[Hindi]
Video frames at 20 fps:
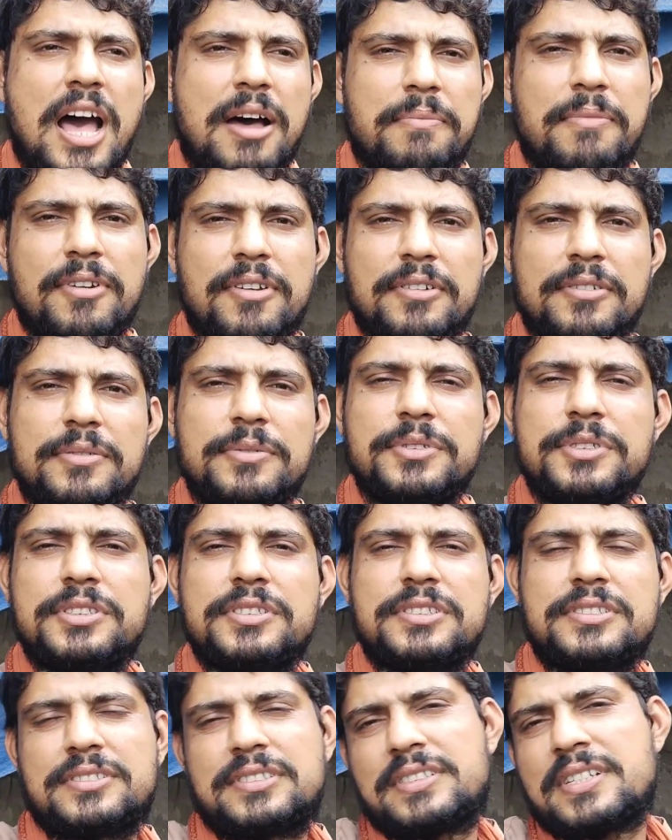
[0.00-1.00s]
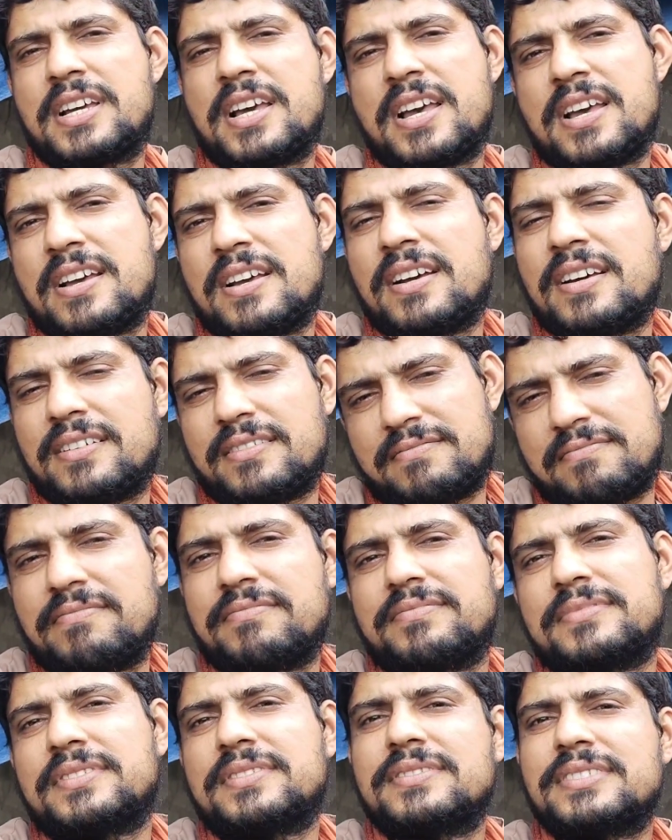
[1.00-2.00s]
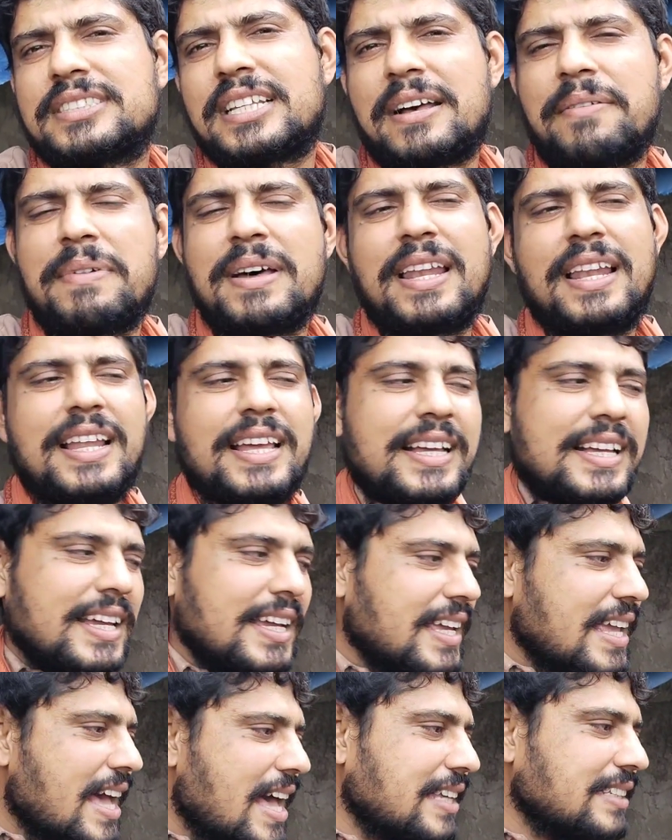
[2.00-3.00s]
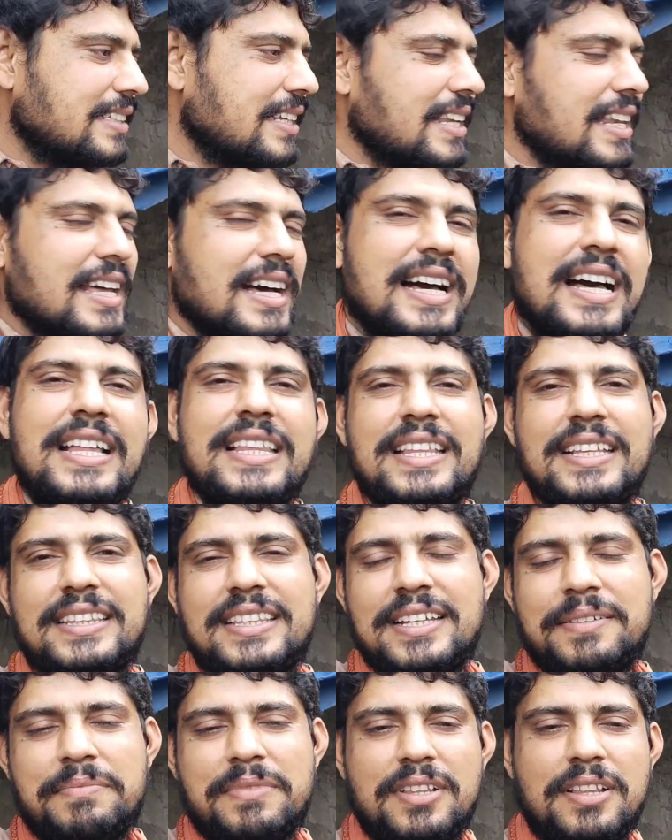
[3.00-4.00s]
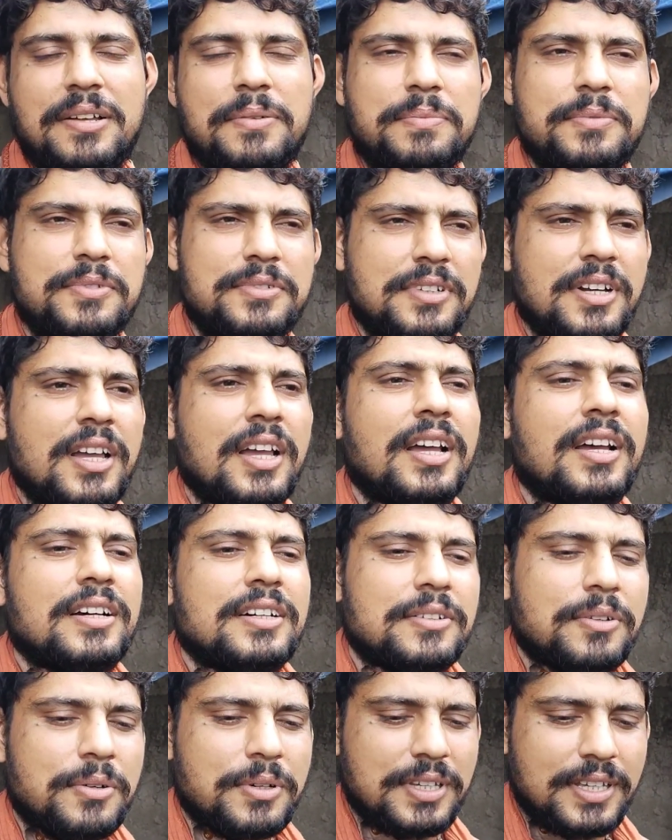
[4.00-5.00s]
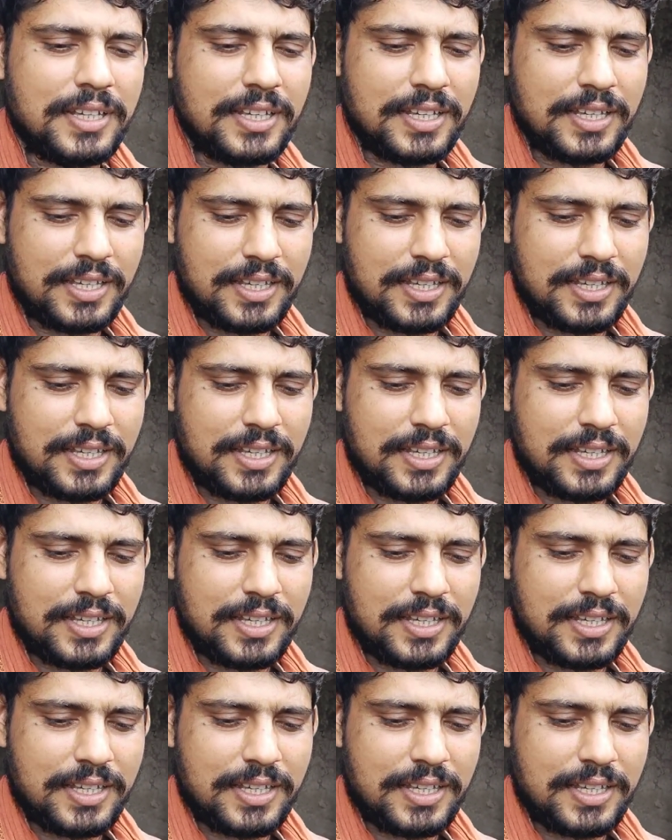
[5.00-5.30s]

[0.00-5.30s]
हम लोग कुछ सामान लेके यहाँ से लगा देते मतलब कोई